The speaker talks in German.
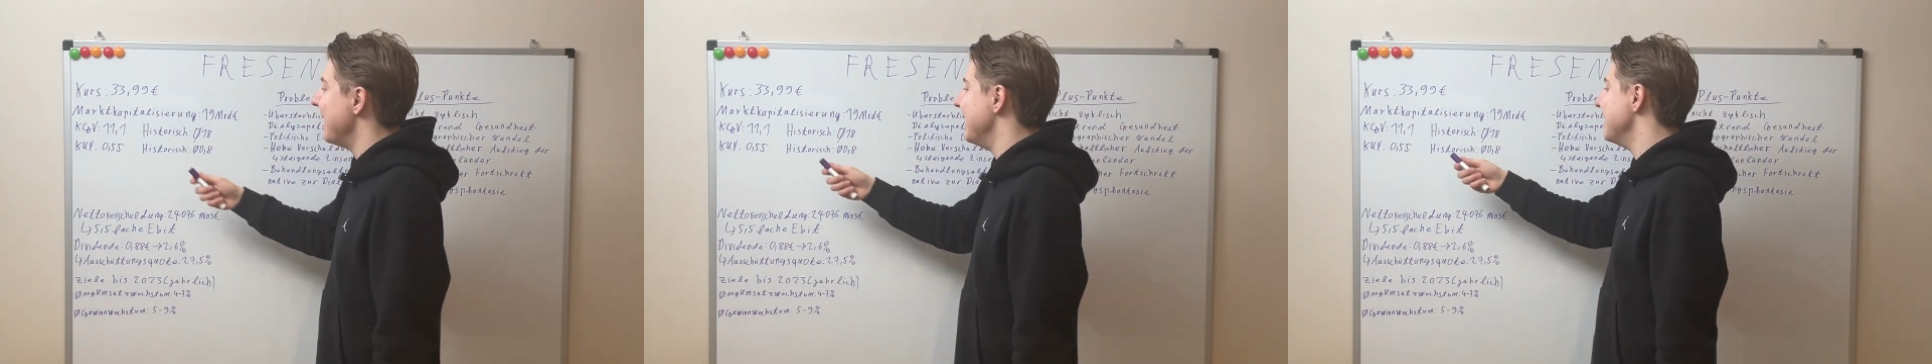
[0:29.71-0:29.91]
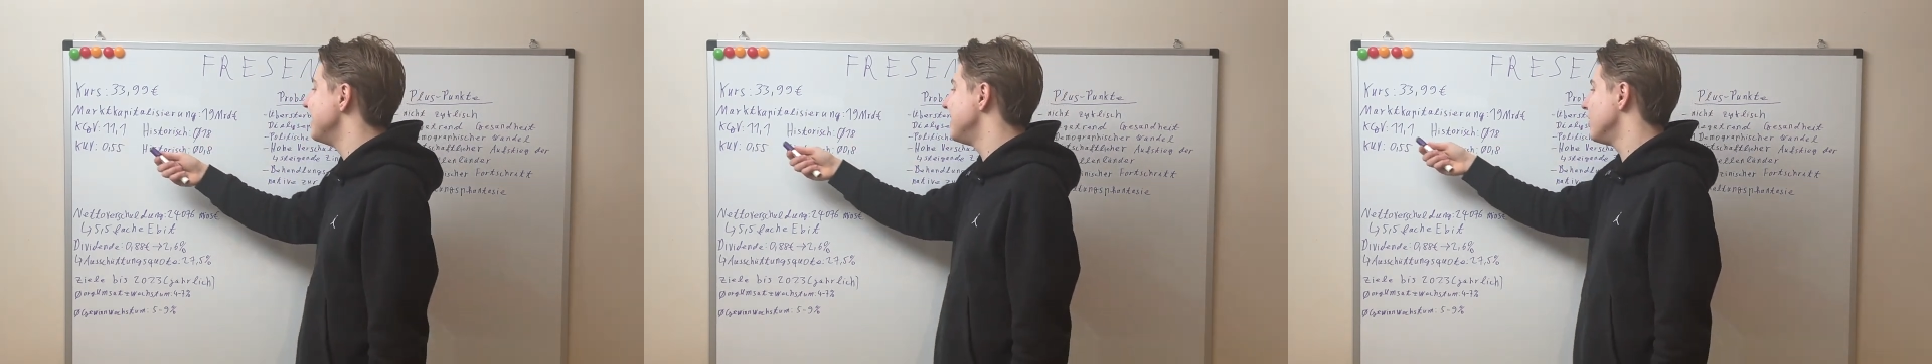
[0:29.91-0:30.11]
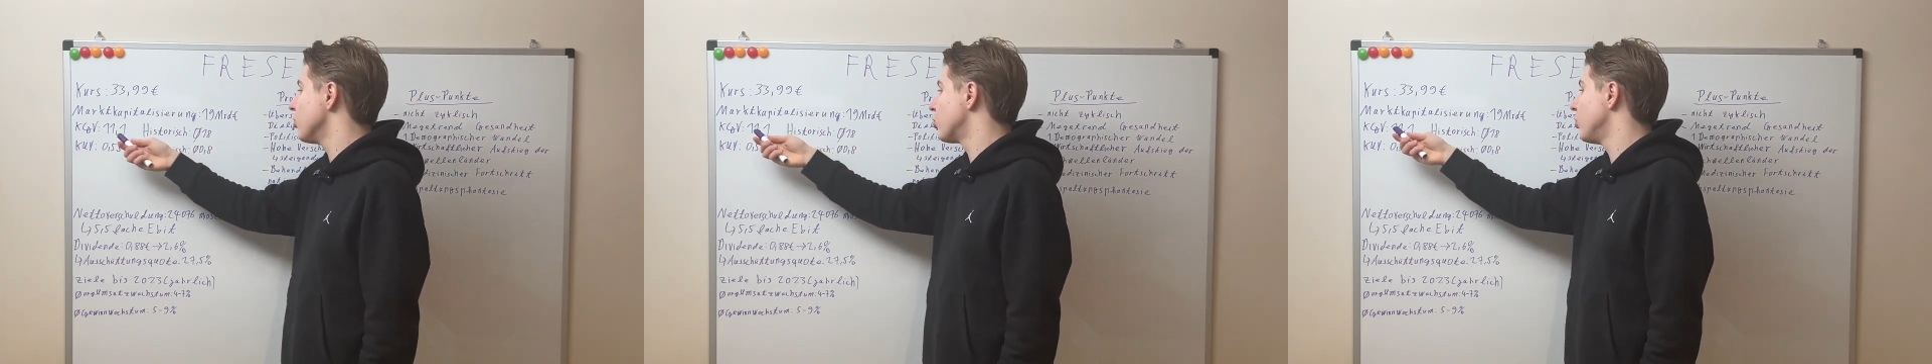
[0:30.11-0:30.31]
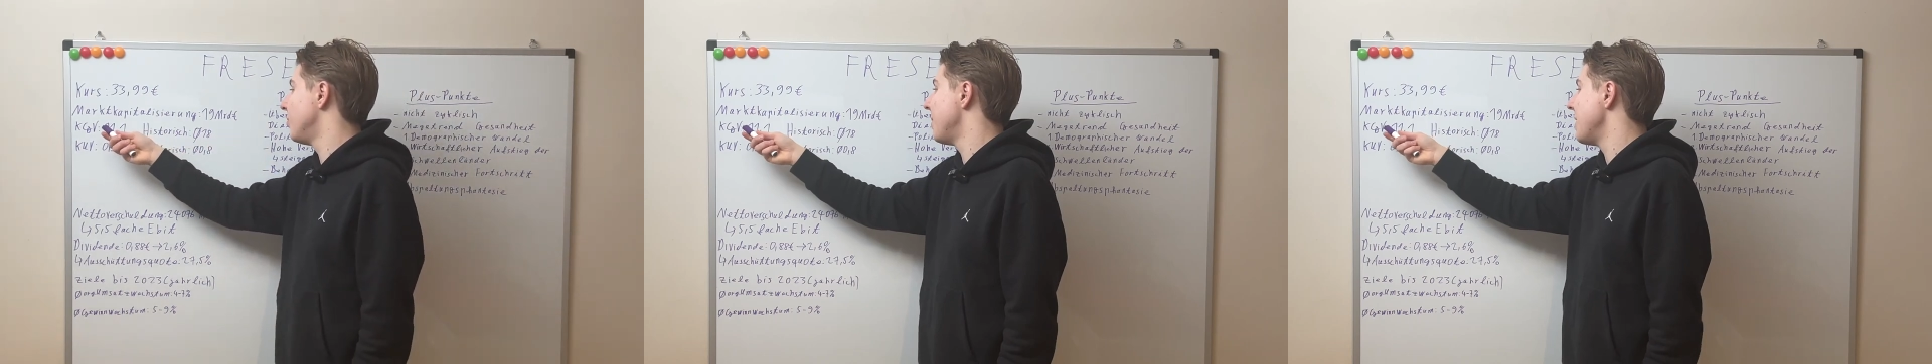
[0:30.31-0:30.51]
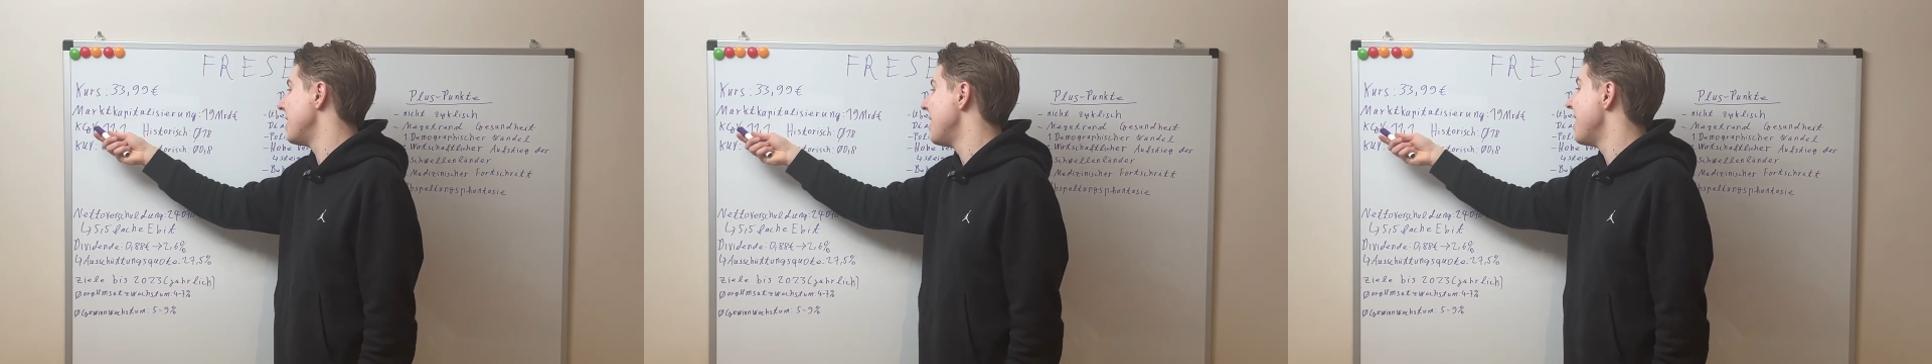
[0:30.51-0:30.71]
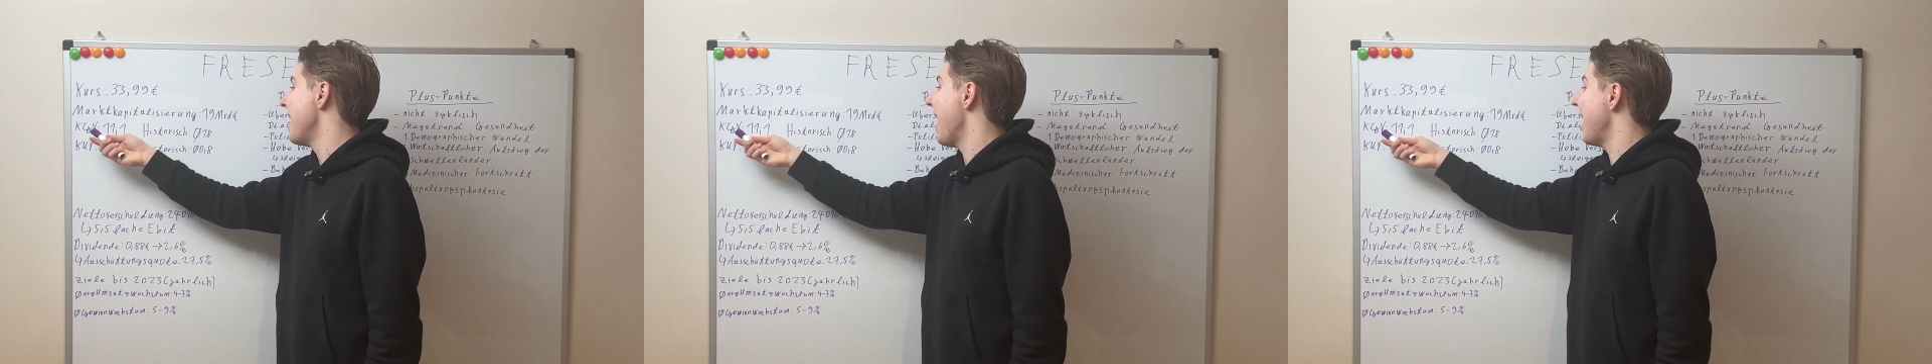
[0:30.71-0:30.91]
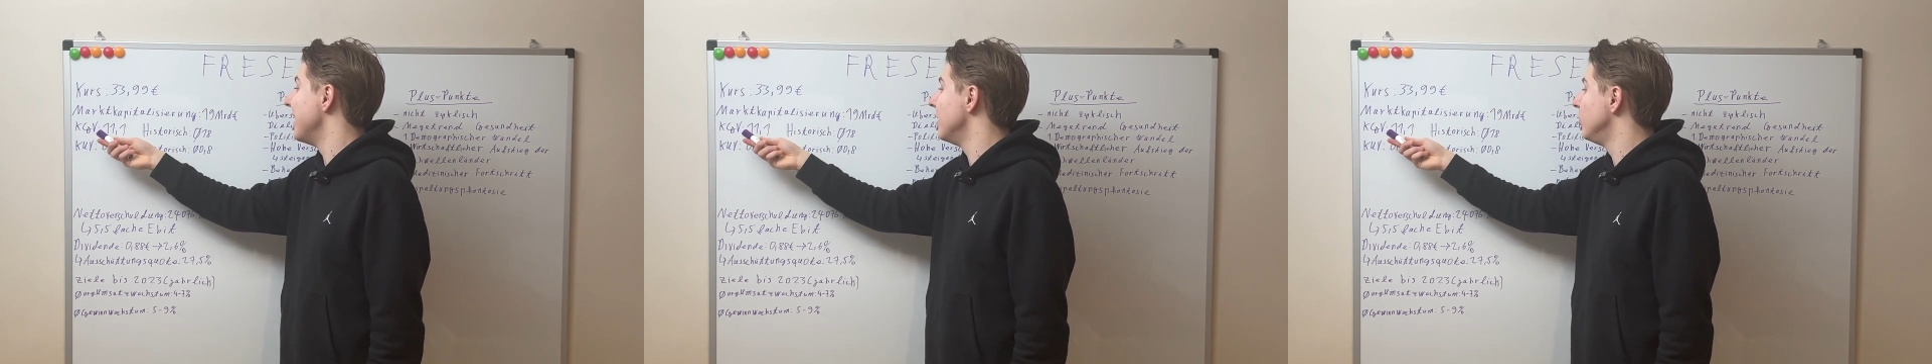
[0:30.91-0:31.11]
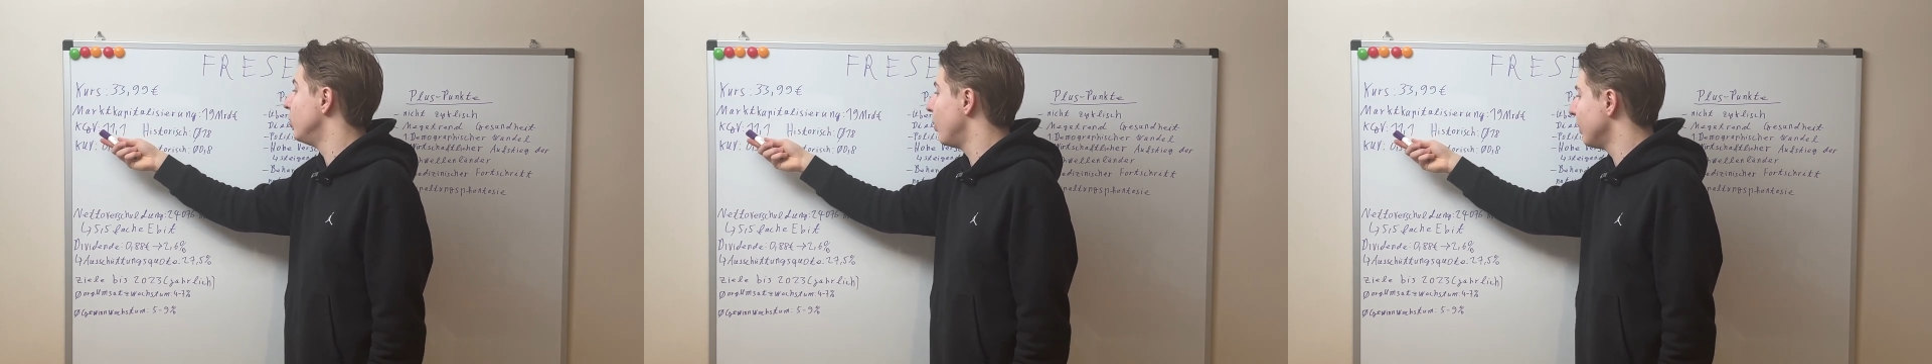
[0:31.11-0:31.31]
ist hier schon mal
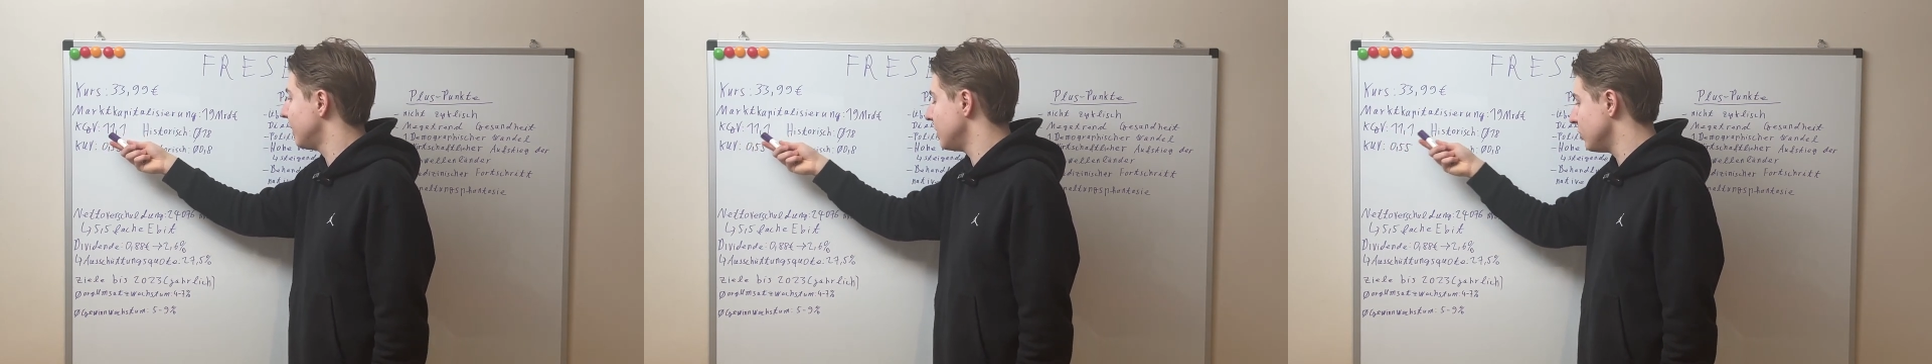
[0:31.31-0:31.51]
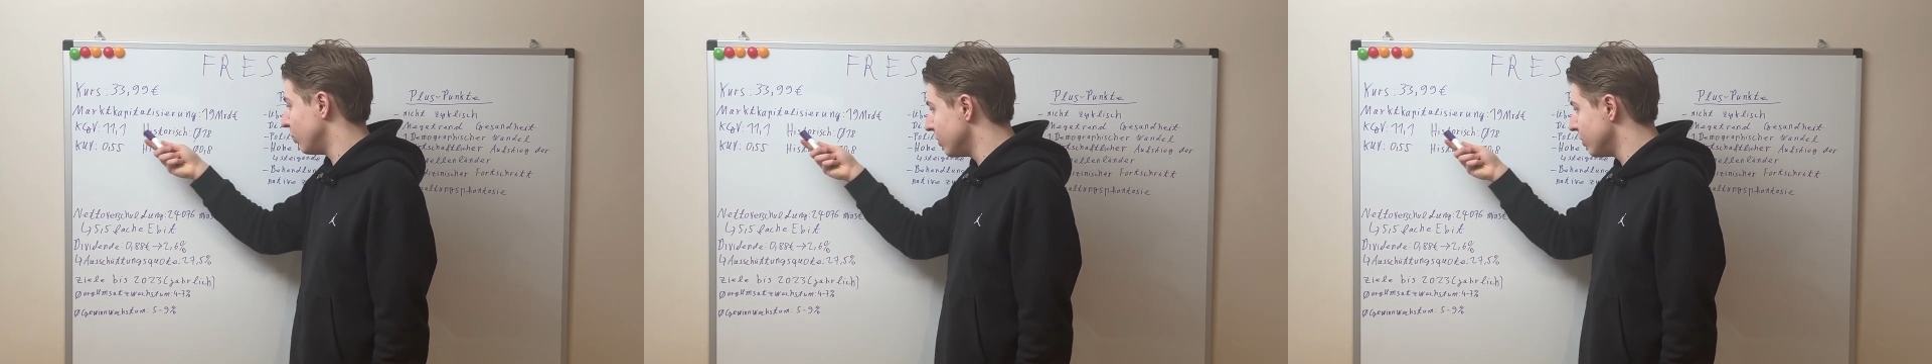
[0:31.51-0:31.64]
eine deutliche